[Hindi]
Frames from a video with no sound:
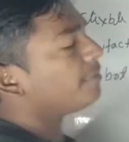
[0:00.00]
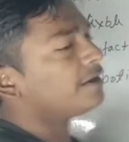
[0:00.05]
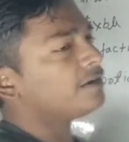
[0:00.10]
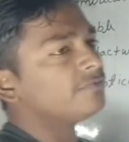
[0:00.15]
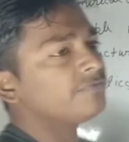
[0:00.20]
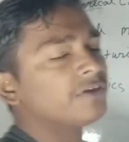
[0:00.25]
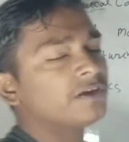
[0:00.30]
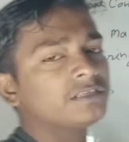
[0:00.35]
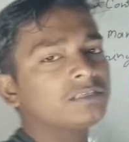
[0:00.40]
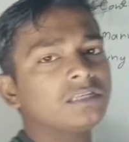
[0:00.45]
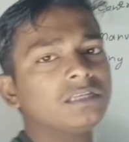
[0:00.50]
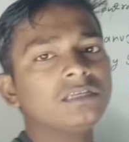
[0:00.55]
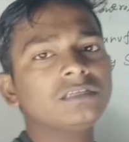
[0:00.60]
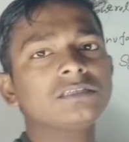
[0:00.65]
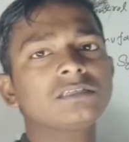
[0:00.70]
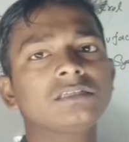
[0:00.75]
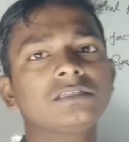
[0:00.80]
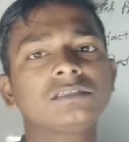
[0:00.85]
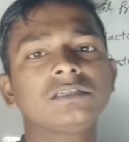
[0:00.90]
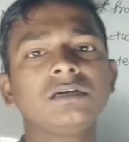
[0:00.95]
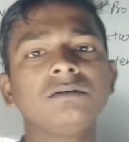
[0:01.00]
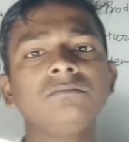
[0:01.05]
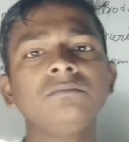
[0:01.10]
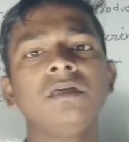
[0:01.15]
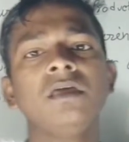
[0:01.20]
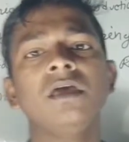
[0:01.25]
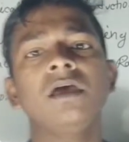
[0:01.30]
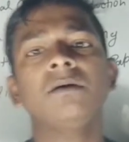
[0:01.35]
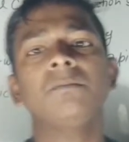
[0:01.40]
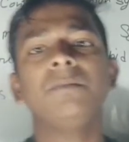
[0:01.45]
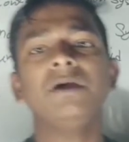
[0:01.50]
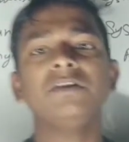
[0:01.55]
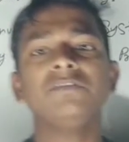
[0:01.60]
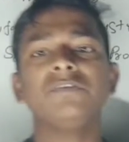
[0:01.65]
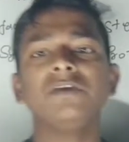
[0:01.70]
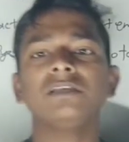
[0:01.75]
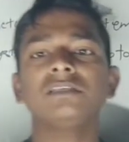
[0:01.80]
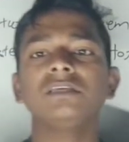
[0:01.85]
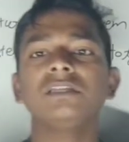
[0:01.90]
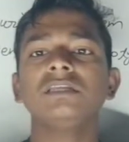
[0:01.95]
मैन्युफैक्चरिंग सिस्टम
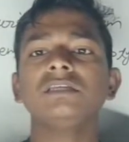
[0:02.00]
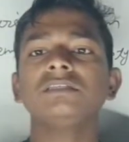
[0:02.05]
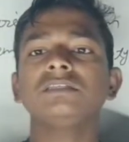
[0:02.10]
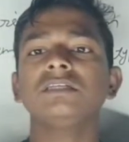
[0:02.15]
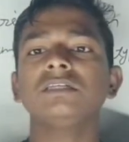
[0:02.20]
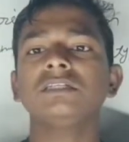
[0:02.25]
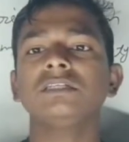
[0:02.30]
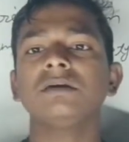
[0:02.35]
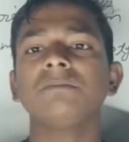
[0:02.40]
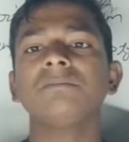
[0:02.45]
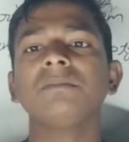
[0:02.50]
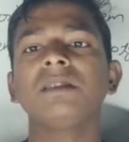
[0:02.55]
मैन्युफैक्चरिंग सिस्टम